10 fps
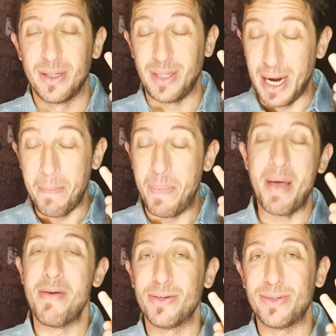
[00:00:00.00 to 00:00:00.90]
tres
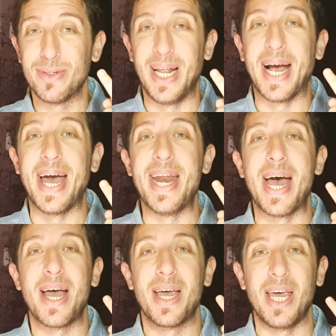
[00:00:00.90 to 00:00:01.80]
premios de la
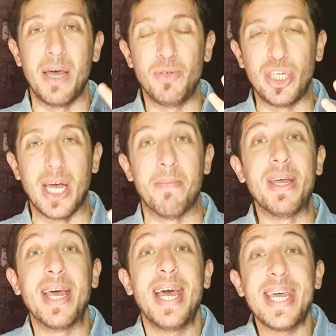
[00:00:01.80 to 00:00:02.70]
cadena MGM.
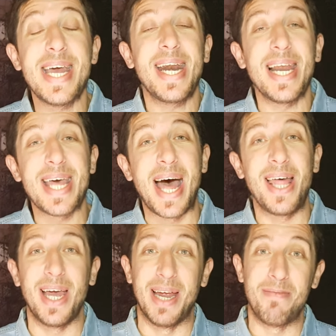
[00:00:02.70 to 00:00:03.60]
Y en
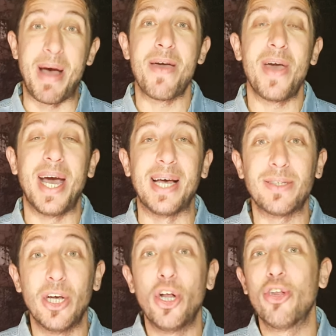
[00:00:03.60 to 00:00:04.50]
realidad, en My
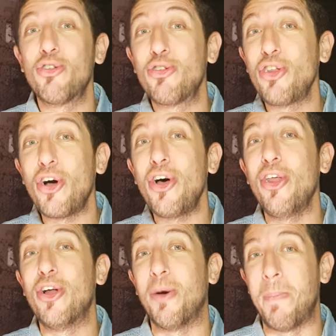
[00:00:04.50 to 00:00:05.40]
Vegas,
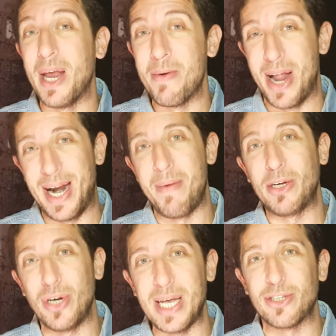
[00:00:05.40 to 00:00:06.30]
todos los premios, la gran
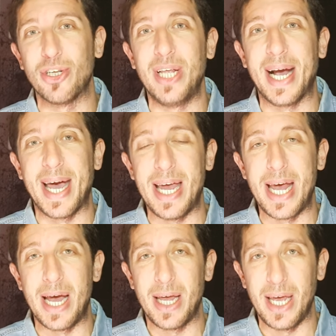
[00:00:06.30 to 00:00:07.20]
mayoría, son de la
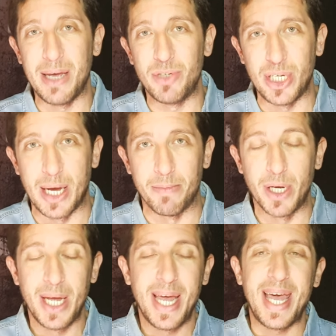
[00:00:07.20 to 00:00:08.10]
cadena MGM.
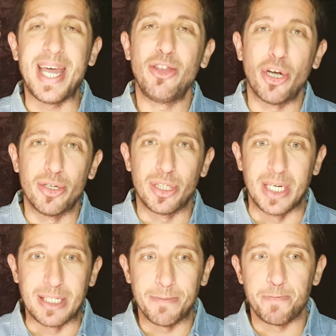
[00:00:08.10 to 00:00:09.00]
Entonces,